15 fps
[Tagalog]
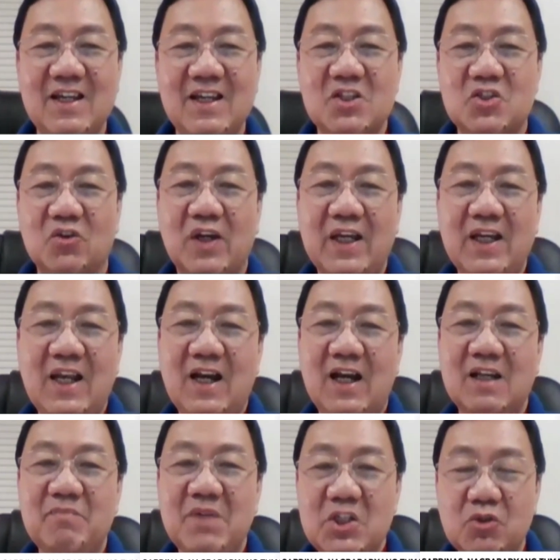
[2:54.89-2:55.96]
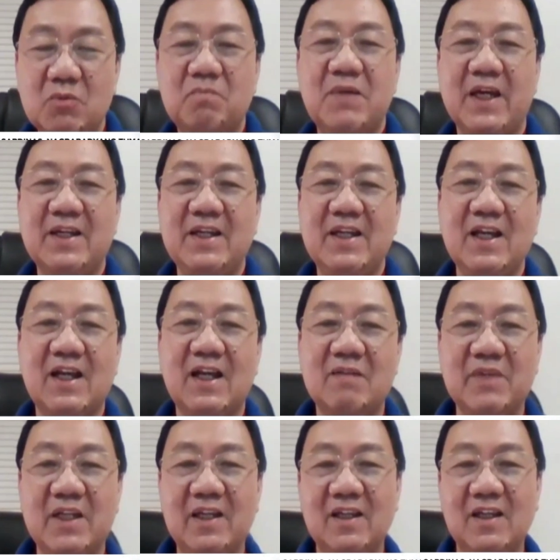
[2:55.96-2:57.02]
So kailangan may supply din
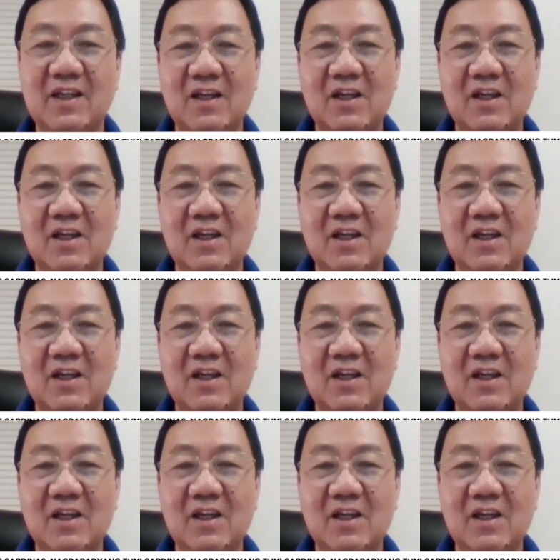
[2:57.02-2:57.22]
kami